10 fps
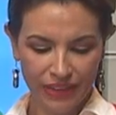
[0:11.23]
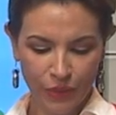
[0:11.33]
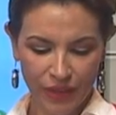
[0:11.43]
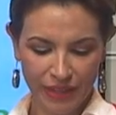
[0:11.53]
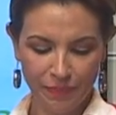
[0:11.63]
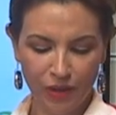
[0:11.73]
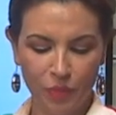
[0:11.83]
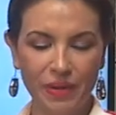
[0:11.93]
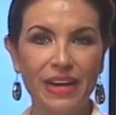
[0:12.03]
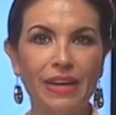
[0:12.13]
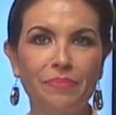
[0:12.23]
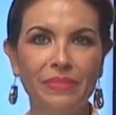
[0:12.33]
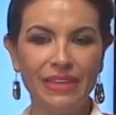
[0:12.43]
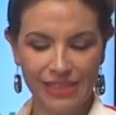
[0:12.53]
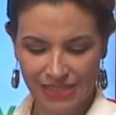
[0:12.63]
Joaquín Palomera
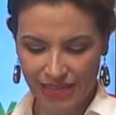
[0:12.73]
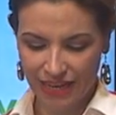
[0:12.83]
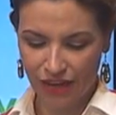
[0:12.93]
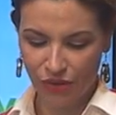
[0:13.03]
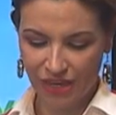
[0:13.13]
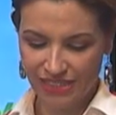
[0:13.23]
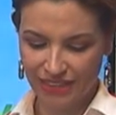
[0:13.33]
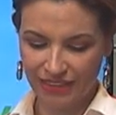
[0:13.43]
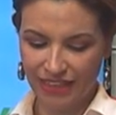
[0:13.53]
Ramírez, delegado de la Secretaría